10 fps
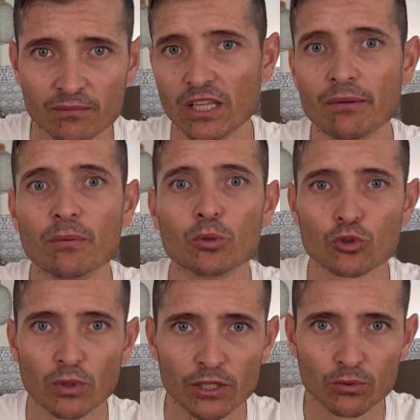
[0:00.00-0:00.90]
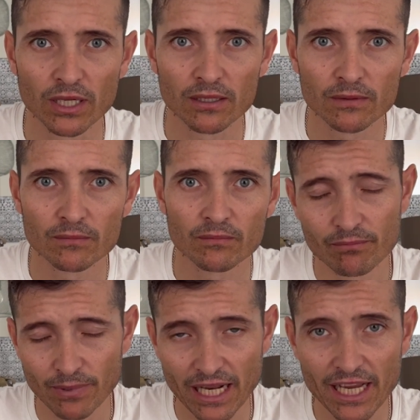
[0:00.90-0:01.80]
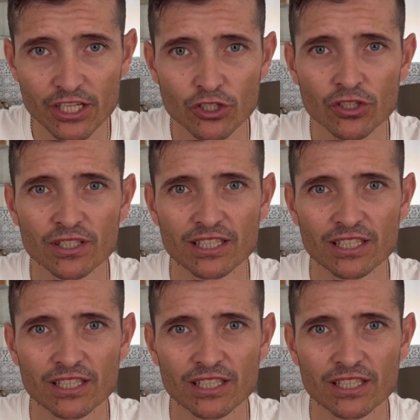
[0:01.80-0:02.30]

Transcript: de, mi musculatura. Para ello,